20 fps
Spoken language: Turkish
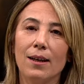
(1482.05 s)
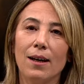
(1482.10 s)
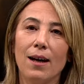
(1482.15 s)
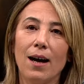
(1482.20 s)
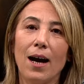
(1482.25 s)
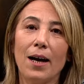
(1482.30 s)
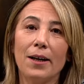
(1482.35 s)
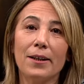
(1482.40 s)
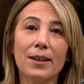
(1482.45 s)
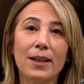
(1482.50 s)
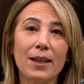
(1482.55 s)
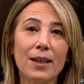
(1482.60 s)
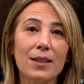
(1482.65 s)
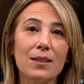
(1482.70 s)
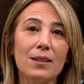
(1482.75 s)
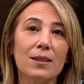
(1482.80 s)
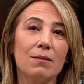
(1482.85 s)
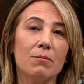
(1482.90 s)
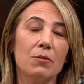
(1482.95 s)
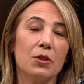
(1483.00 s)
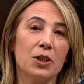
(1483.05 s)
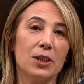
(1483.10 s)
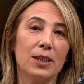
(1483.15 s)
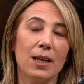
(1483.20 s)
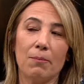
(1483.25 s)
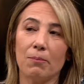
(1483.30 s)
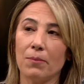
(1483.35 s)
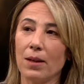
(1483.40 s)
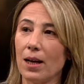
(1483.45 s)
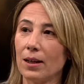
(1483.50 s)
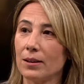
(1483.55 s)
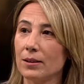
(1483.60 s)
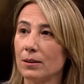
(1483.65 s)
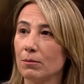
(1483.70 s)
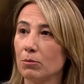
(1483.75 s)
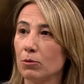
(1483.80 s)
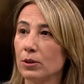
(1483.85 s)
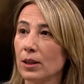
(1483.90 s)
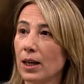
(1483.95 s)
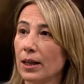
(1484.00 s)
Harika yazılmış
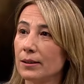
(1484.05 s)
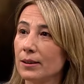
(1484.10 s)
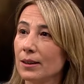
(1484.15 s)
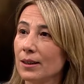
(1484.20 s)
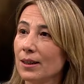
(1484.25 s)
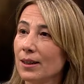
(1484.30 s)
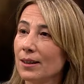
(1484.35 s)
kitaplardır bunlar.